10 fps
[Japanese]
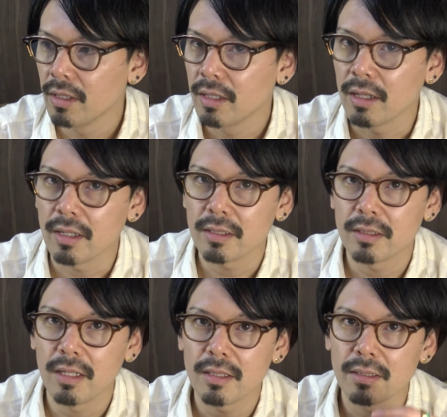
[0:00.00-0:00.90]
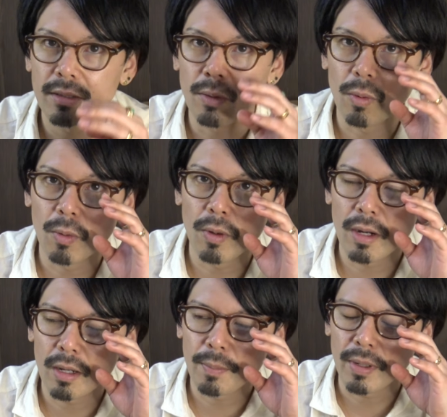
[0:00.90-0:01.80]
ガラスレンズの方
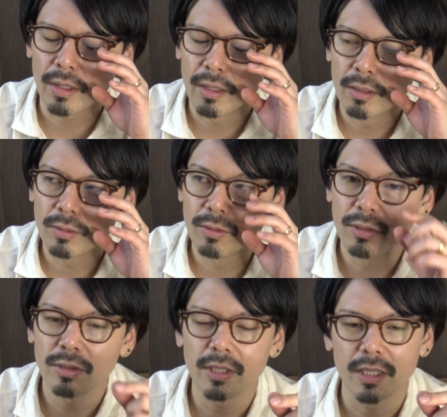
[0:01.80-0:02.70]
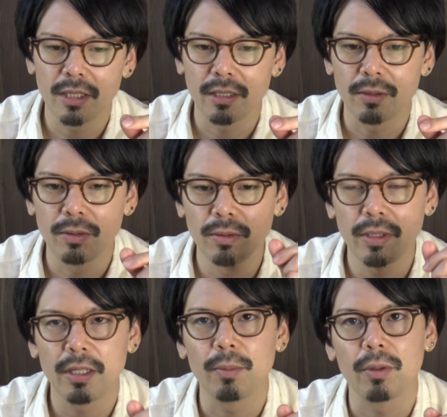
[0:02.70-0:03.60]
がやっぱ薄いし雰
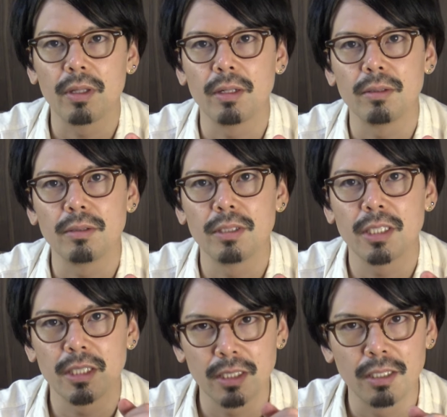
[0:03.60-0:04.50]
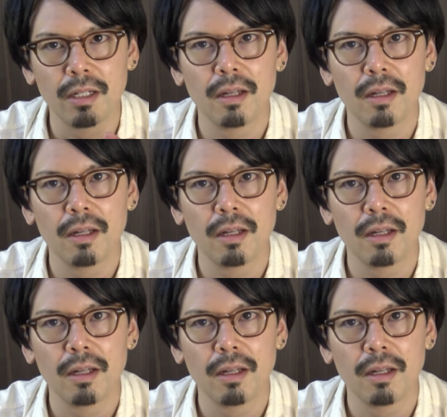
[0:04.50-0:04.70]
囲気も出るし